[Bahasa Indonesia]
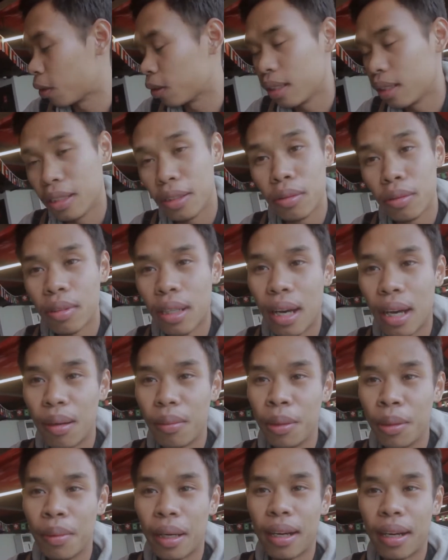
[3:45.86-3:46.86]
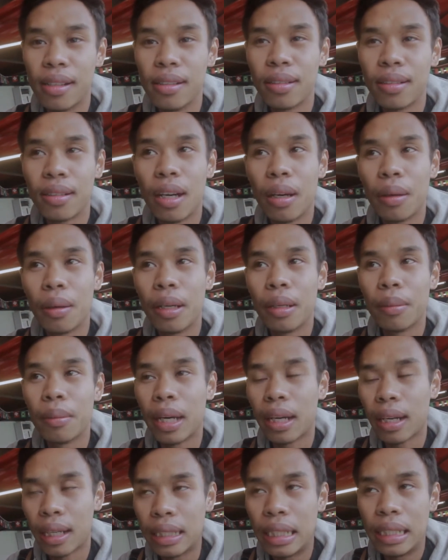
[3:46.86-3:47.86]
di juga dimakan juga nah,
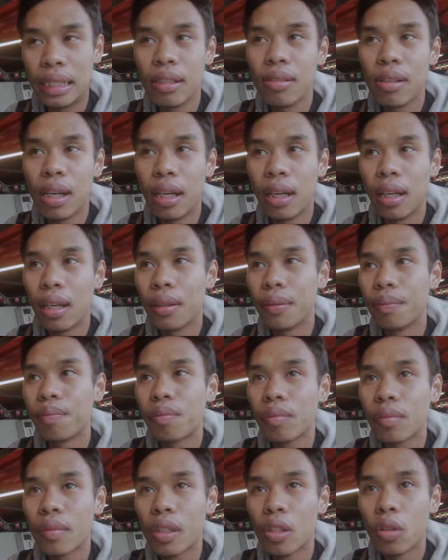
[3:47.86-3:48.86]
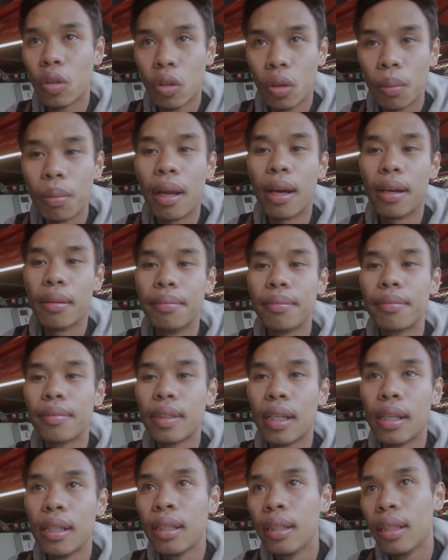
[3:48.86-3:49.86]
makannya aja udah cukup lah
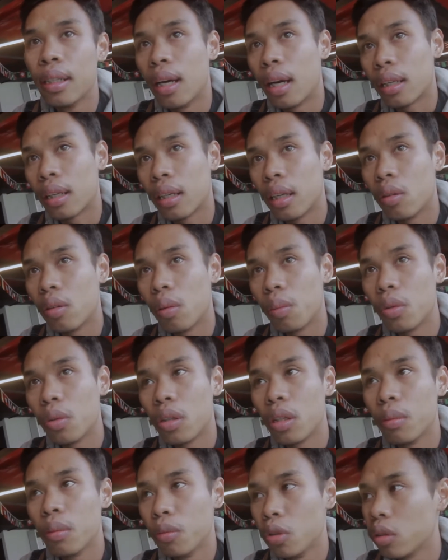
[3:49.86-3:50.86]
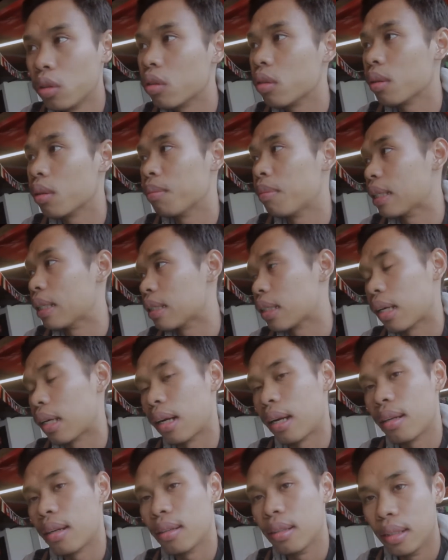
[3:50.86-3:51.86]
harga 20 ribu untuk tempat
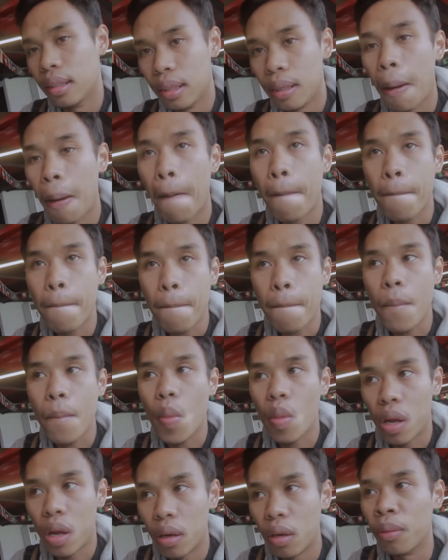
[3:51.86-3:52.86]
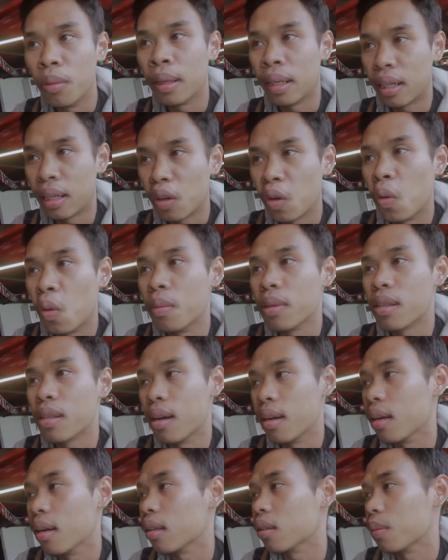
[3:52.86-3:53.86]
sekeren ini lumayan ekonomis
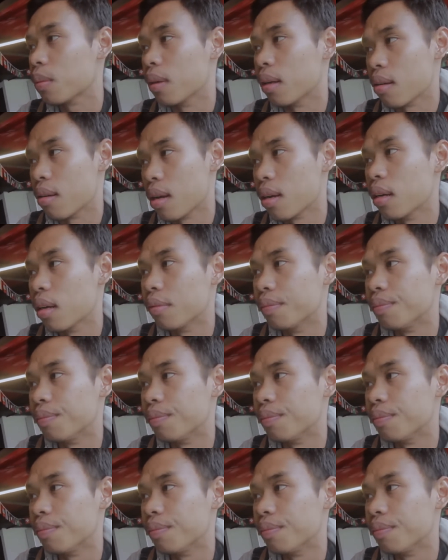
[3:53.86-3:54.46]
lah ya sebenarnya